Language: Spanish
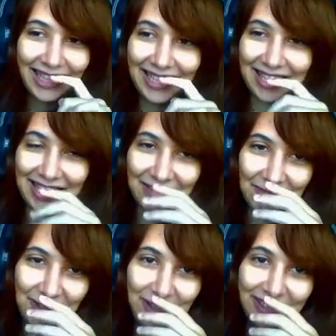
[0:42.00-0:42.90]
Sí,
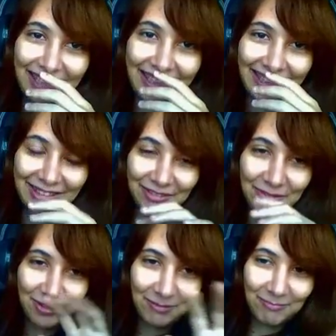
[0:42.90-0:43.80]
bueno, Tana,
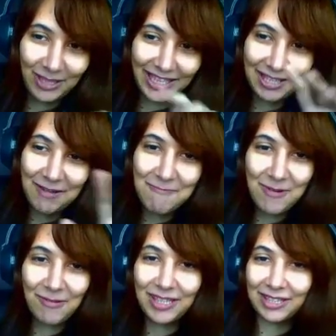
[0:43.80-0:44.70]
tuvimos un pequeño
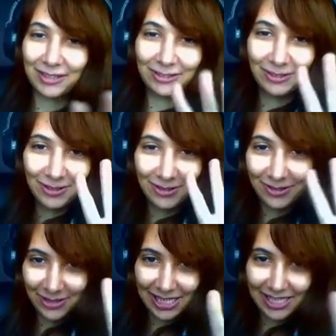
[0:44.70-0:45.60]
improviso,
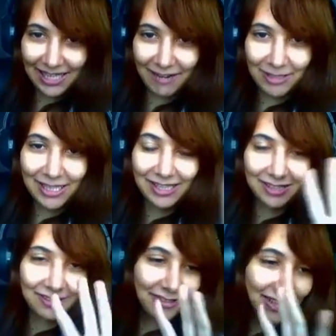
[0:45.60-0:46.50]
no se ha
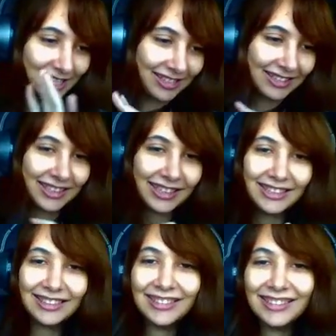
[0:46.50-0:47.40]
visto, no existe.